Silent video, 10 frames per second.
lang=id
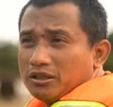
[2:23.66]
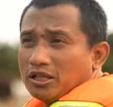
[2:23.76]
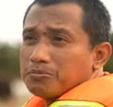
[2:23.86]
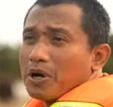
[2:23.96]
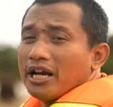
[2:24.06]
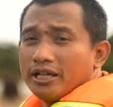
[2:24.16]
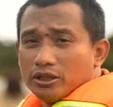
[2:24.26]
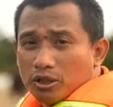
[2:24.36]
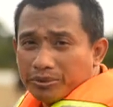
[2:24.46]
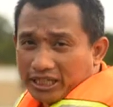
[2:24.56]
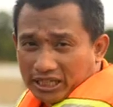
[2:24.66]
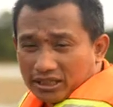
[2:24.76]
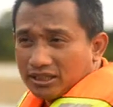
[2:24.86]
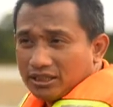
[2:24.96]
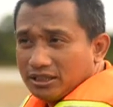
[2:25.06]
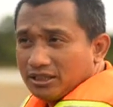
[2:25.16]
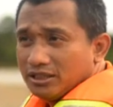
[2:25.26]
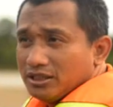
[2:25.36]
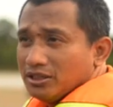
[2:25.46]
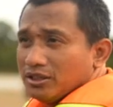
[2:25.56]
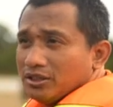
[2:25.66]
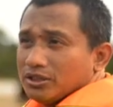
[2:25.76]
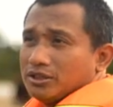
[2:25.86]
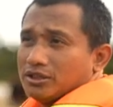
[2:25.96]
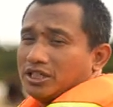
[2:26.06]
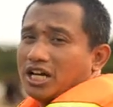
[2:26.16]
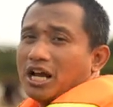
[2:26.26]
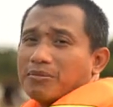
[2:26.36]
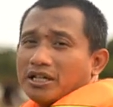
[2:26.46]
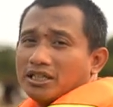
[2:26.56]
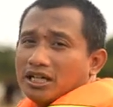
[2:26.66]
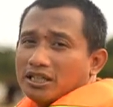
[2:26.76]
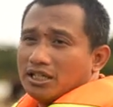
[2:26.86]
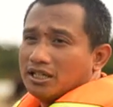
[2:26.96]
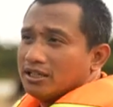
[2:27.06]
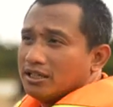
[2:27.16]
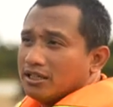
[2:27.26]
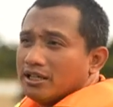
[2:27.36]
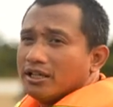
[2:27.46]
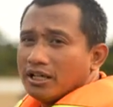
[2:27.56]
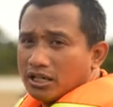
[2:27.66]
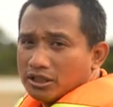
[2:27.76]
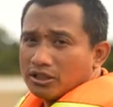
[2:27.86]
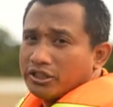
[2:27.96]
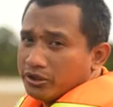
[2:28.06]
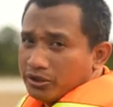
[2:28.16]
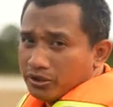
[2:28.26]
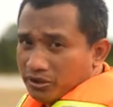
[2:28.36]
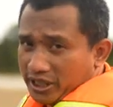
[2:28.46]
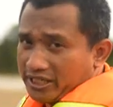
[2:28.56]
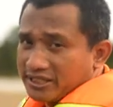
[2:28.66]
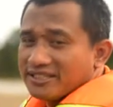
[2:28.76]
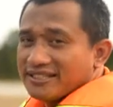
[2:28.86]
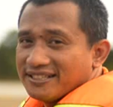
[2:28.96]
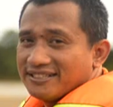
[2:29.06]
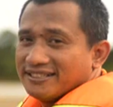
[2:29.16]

dan paling dominan. Namanya adalah Her Hercules.